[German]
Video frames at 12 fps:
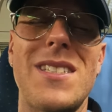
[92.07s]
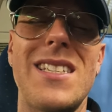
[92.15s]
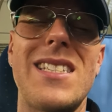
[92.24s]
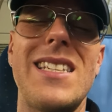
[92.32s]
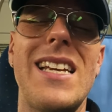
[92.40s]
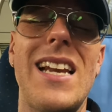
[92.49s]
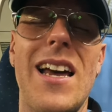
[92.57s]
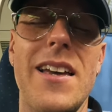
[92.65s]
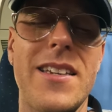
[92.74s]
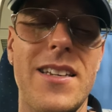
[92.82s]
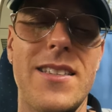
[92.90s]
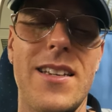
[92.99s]
Es ist die
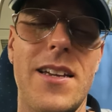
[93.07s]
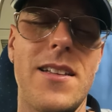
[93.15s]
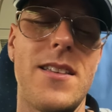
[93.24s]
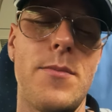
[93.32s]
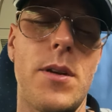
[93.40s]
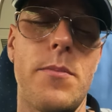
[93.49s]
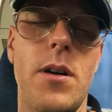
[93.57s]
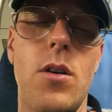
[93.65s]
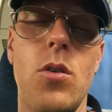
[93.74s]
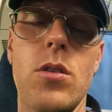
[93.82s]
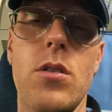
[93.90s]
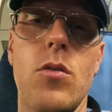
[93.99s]
gleiche Zeit, die man
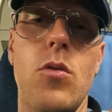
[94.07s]
braucht,